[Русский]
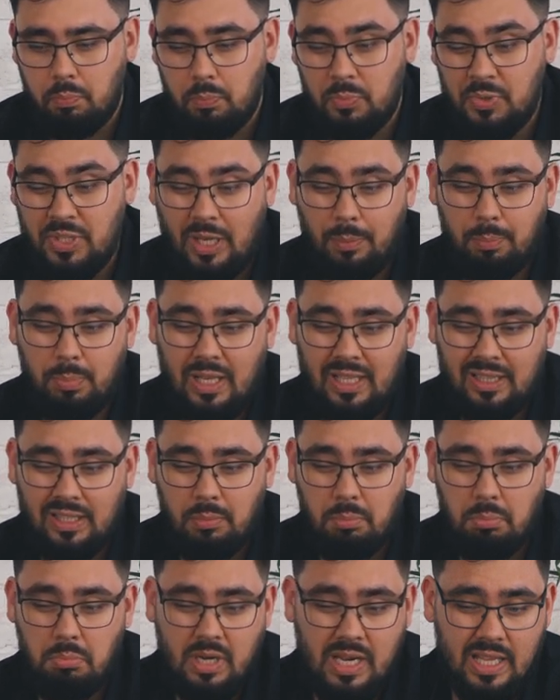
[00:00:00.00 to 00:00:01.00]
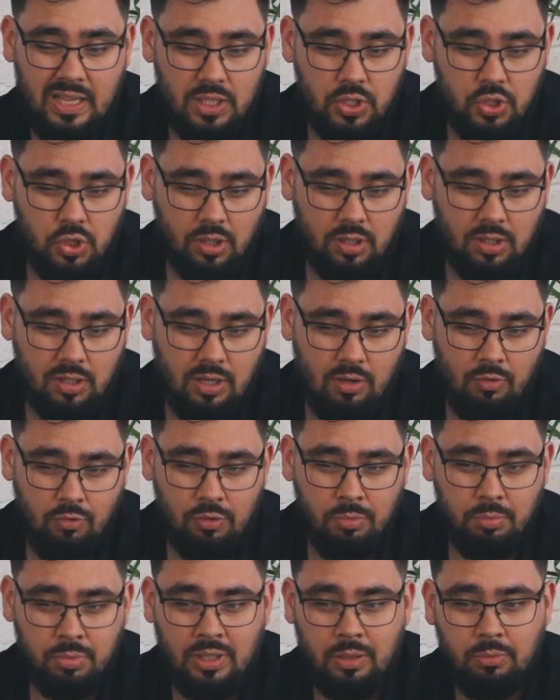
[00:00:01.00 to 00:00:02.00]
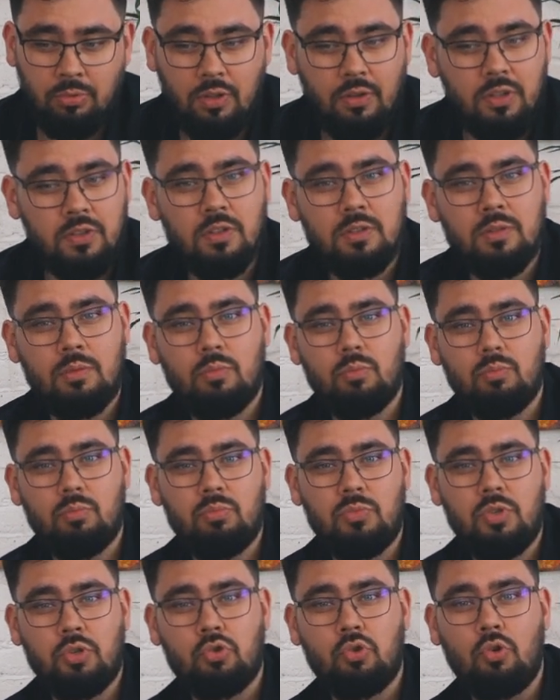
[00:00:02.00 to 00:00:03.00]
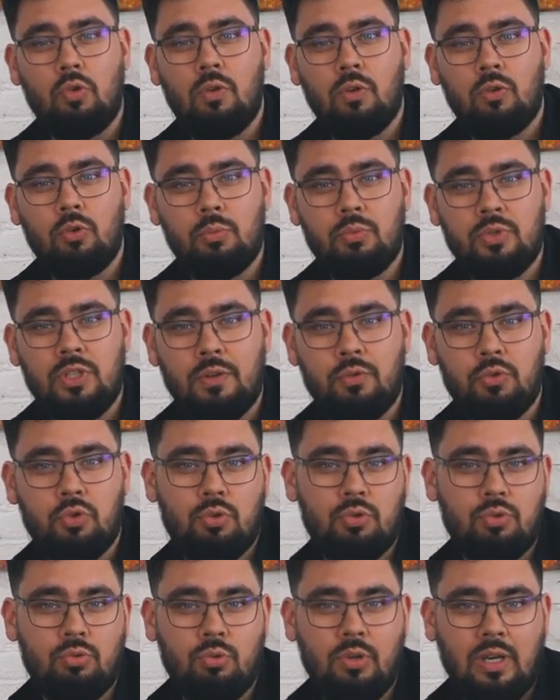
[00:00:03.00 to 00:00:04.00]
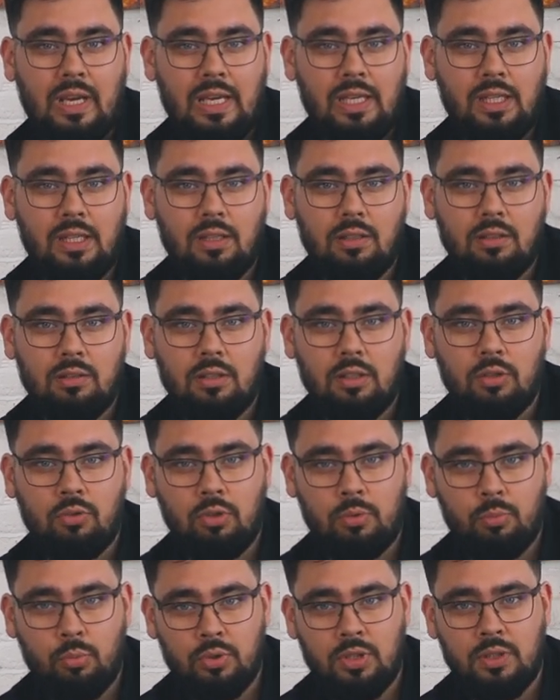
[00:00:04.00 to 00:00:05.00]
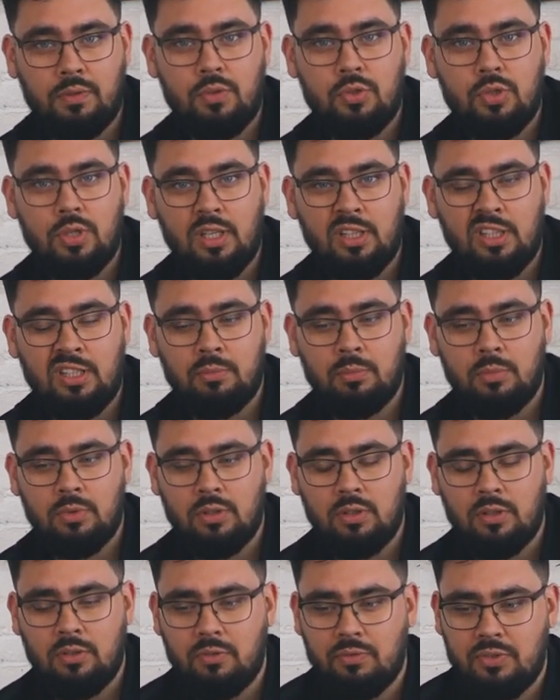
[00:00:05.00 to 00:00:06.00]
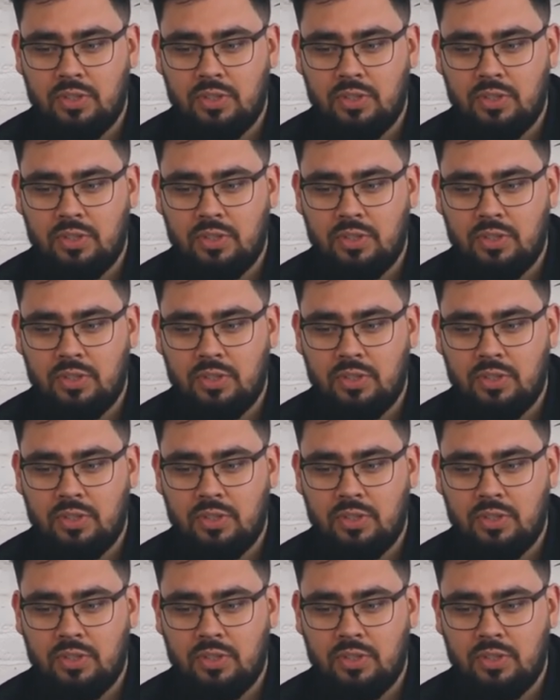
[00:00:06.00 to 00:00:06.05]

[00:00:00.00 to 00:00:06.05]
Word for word: зарплата менеджера какого-нибудь там, давайте возьмем дешевого какую-нибудь девочку с Украины, которая будет отвечать там э,